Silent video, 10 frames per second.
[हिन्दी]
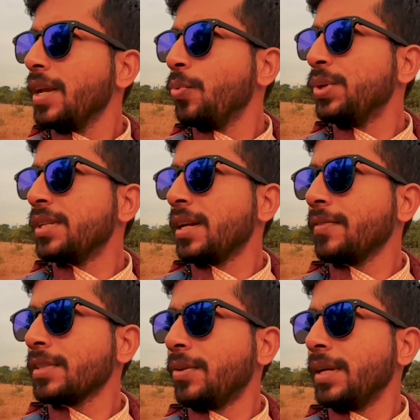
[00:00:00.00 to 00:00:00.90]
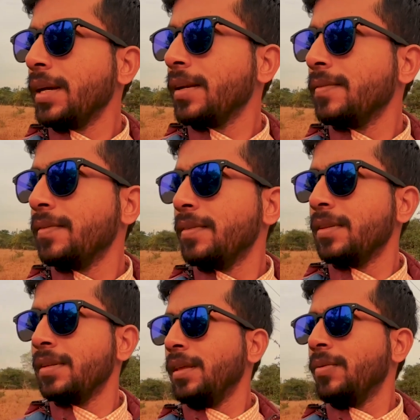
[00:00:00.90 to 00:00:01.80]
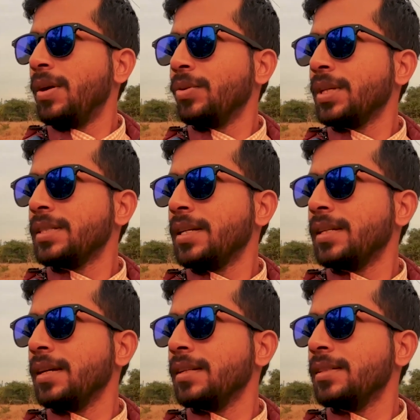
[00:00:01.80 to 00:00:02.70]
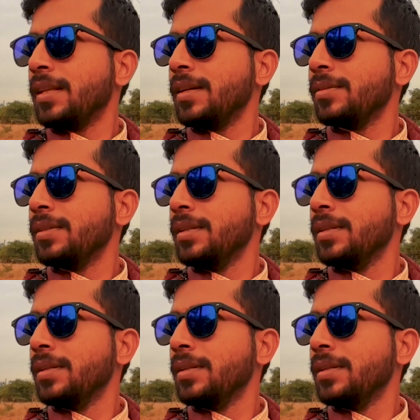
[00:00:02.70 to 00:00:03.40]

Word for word: एक विशल टाइप का साउंड नहीं आ रहा ये वहाँ होता जहाँ जंगल ज़्यादा होते